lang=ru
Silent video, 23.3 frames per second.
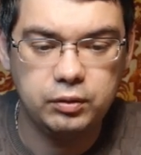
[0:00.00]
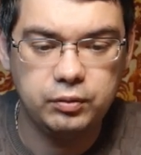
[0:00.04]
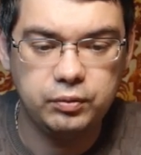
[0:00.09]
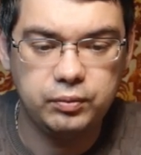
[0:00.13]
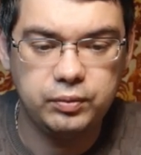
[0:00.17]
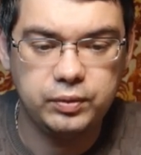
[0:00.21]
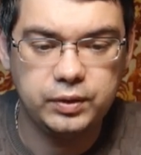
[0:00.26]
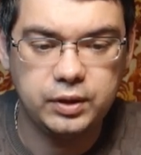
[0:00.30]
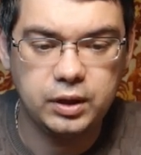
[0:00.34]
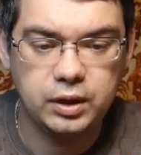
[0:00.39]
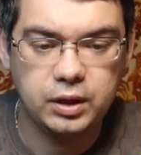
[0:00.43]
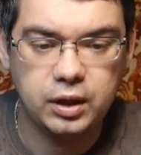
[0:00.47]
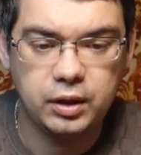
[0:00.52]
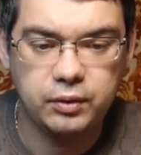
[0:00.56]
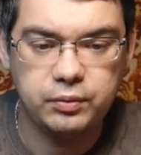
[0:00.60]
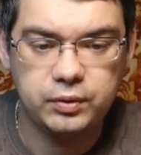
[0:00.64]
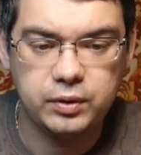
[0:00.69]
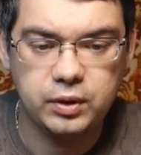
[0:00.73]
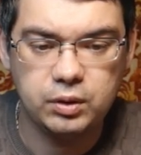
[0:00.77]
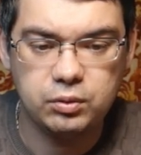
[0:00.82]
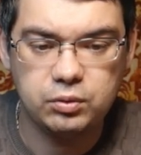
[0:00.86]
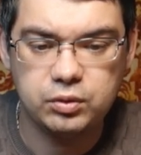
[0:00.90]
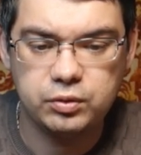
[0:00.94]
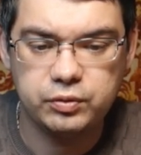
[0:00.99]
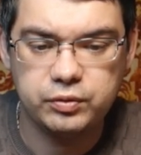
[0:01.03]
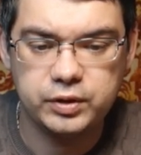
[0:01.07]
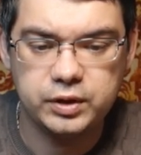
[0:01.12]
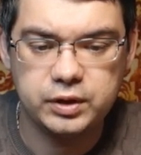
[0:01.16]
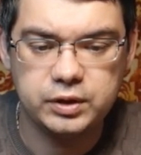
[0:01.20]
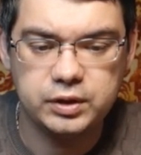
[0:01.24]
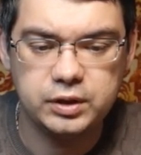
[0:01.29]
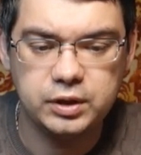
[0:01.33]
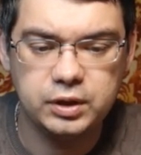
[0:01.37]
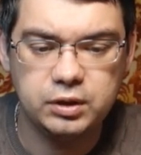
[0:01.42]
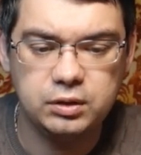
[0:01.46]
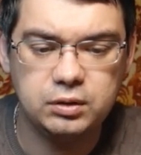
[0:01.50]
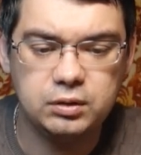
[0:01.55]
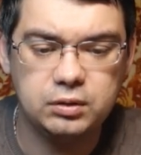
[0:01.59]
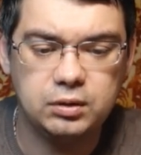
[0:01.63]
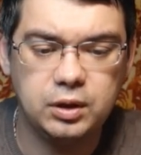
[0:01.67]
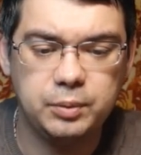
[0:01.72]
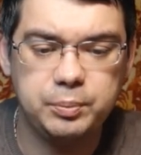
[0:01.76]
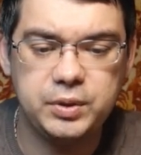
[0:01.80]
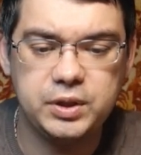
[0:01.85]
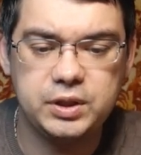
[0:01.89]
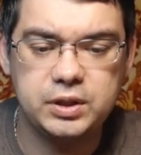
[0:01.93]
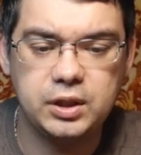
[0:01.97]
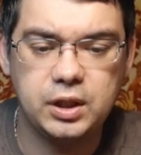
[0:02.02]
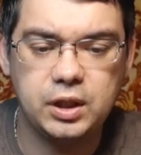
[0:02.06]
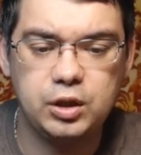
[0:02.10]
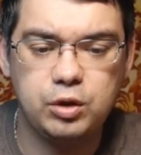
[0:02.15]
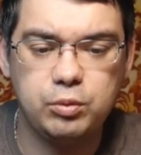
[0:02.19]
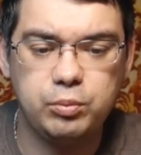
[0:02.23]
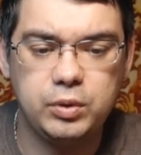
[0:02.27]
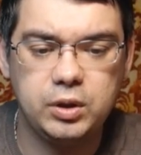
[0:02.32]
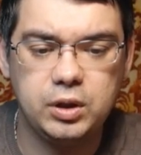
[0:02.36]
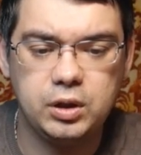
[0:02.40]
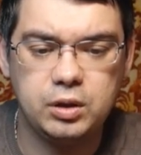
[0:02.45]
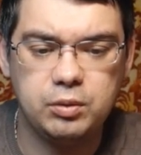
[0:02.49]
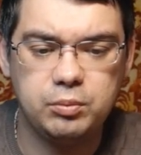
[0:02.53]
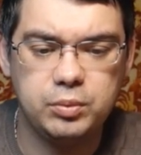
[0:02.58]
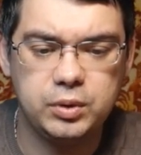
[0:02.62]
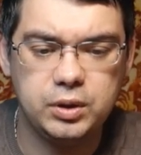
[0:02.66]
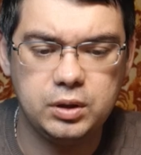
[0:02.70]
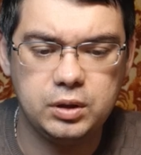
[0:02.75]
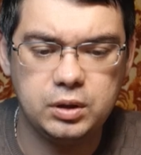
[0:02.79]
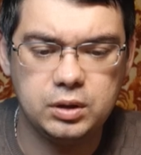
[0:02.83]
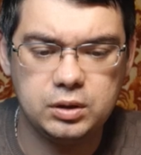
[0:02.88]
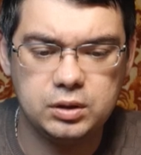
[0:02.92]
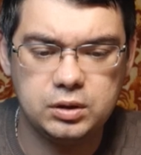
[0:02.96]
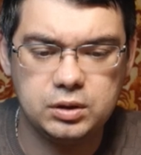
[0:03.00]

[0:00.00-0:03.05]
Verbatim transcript: фотографии я уже все сделал. Описание у меня было